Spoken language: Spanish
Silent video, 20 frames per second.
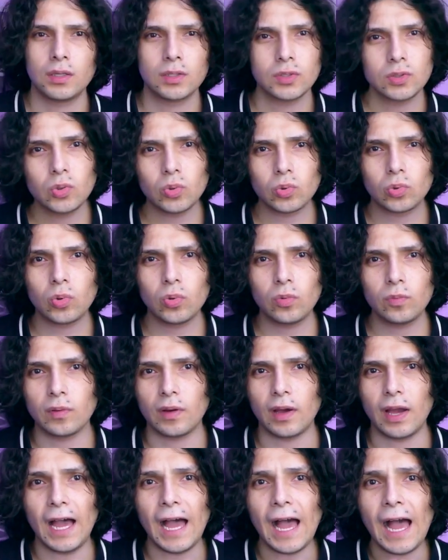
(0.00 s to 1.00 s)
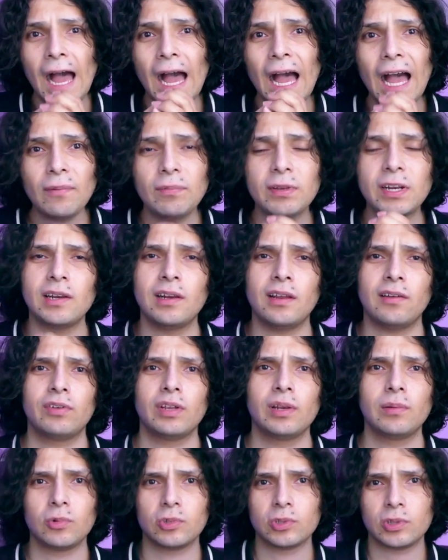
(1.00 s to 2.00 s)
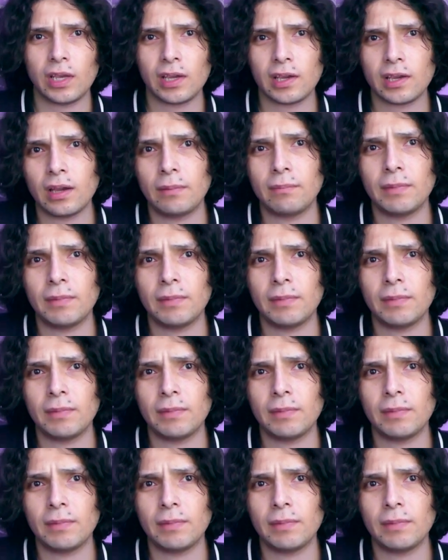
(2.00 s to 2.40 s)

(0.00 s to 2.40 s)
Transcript: YouTube abre la filmoteca